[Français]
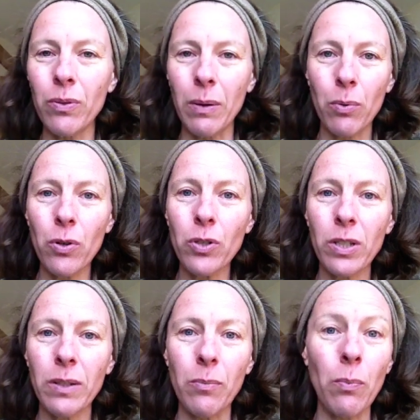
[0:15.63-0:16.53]
une
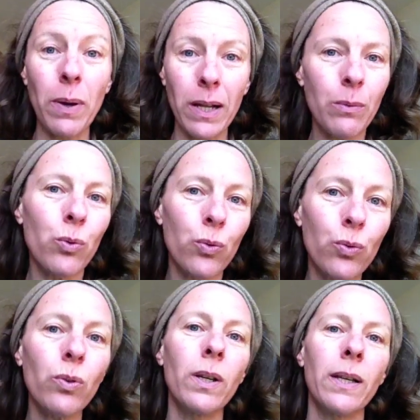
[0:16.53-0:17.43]
approche qui me parlait
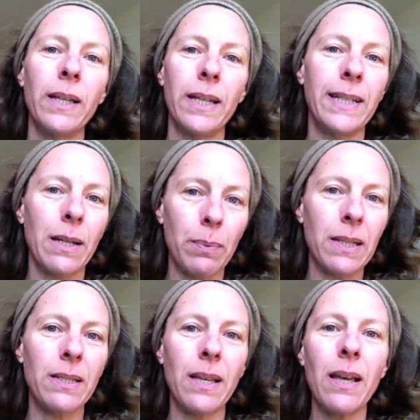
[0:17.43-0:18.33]
beaucoup et que
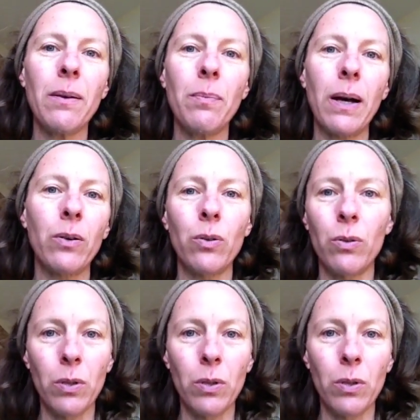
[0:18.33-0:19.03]
j'appréciais par